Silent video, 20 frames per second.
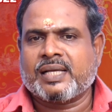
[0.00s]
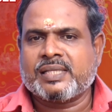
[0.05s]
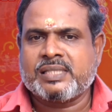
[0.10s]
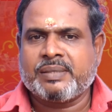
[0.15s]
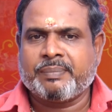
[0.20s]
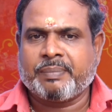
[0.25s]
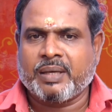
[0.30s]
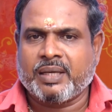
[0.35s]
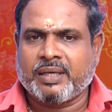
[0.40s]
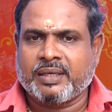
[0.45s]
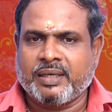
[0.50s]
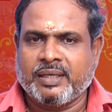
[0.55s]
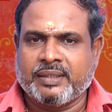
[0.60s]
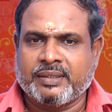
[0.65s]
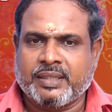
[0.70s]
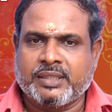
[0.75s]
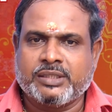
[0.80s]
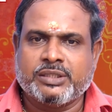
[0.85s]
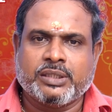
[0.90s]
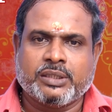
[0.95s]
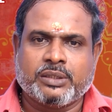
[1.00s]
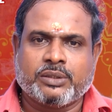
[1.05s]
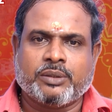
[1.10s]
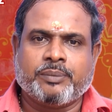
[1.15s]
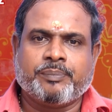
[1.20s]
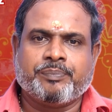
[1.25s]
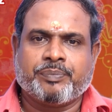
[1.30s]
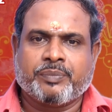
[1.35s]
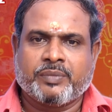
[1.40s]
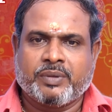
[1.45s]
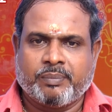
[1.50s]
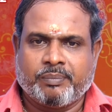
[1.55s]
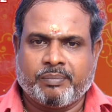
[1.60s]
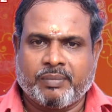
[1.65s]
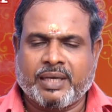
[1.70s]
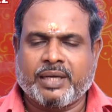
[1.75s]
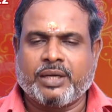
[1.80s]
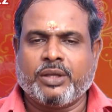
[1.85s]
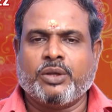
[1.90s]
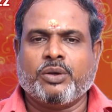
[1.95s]
ராசி பலன்களை தெரிஞ்சுக்கிட்டோம்
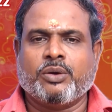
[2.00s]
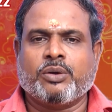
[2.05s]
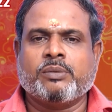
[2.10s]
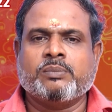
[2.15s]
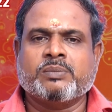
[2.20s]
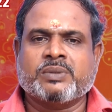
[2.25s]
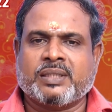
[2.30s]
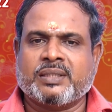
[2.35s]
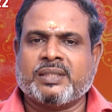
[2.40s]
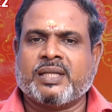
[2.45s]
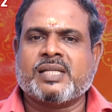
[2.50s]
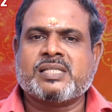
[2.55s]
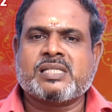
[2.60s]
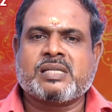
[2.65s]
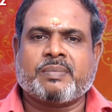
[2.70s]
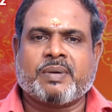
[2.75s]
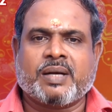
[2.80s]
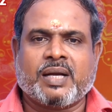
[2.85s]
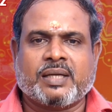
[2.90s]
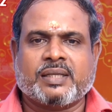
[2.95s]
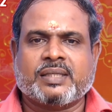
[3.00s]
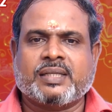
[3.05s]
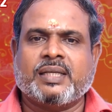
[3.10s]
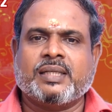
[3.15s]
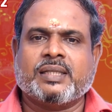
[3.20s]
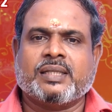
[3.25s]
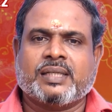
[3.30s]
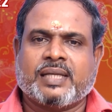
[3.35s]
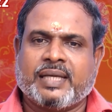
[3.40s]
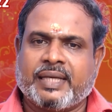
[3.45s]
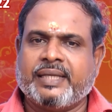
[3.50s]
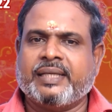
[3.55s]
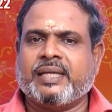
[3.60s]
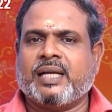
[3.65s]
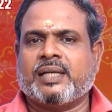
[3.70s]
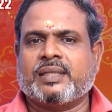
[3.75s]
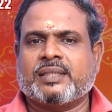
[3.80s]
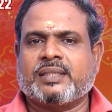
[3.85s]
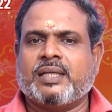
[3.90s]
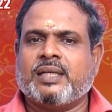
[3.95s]
மரணயோகம் சந்திராஷ்டம நாட்கள் கறி
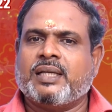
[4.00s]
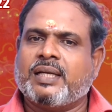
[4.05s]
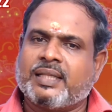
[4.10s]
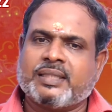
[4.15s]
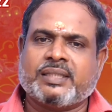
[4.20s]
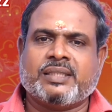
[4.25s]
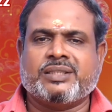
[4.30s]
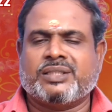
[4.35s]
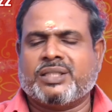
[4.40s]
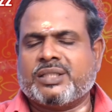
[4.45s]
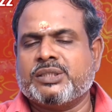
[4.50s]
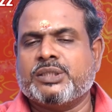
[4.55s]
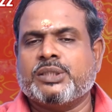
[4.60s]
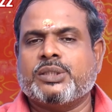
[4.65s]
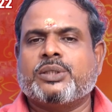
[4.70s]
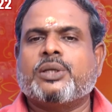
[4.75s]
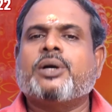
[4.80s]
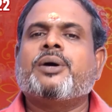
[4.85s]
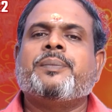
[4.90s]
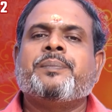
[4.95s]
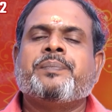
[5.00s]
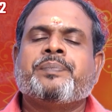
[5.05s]
நாட்கள் எல்லாத்தையும் தெரிஞ்சுக்கிட்டோம்